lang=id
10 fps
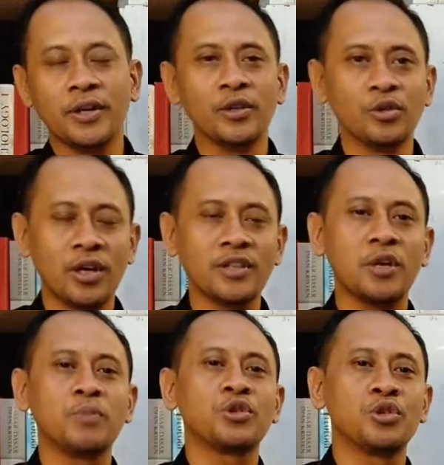Dan juga
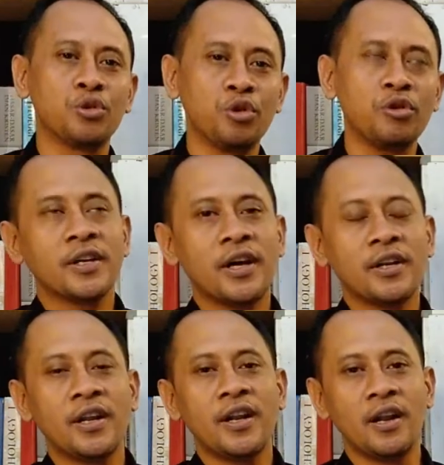saya bersyukur
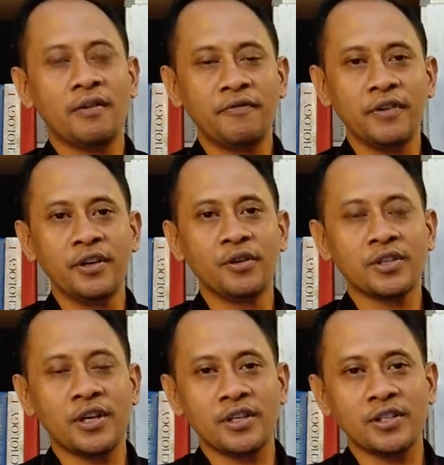karena dalam video
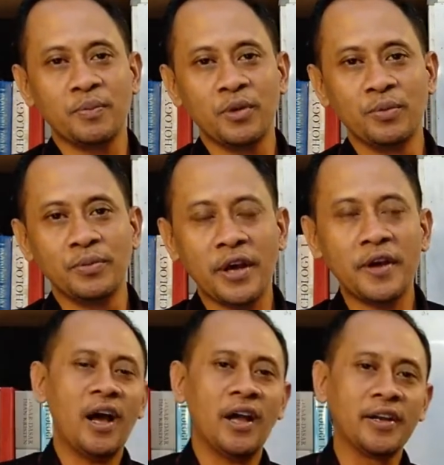saya
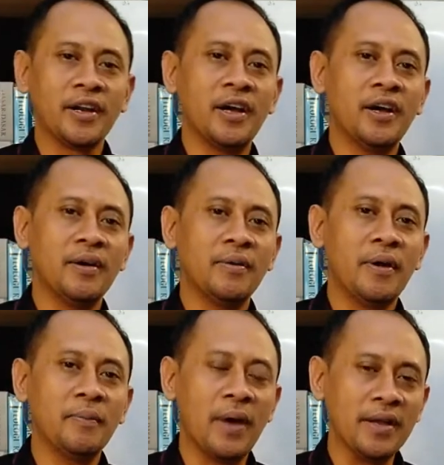sebelumnya ada
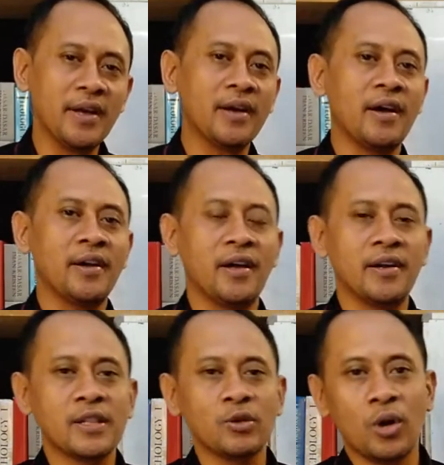banyak
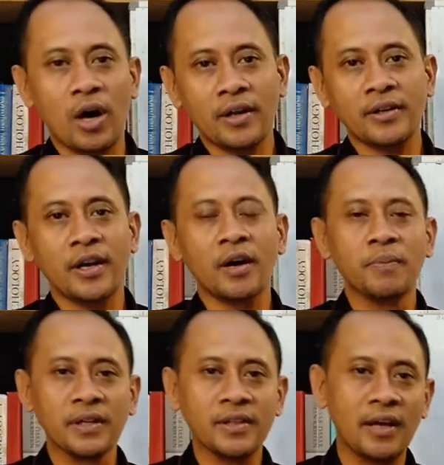anak-anak Tuhan
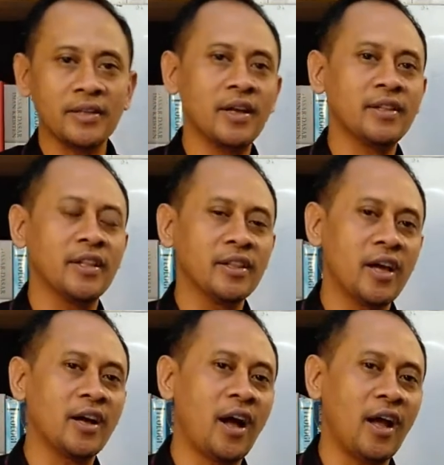yang bertanya
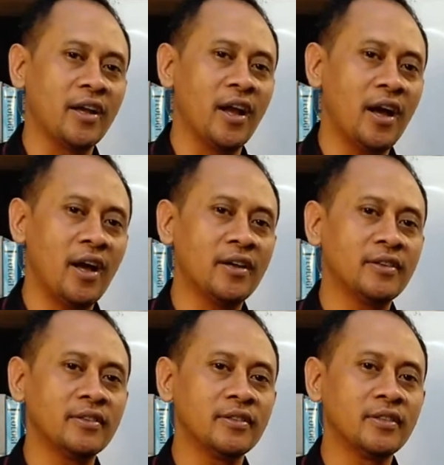tentang
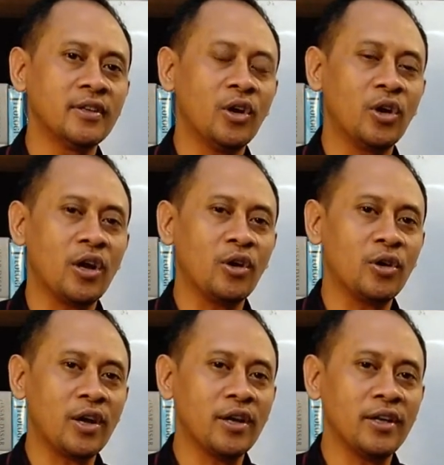keadaan
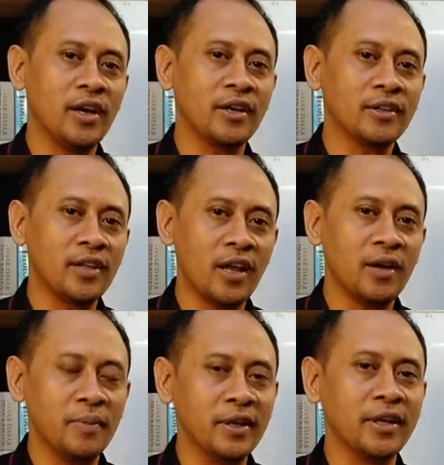orang-orang yang
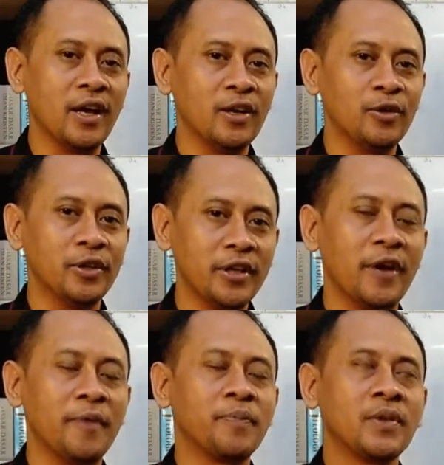telah meninggal dunia.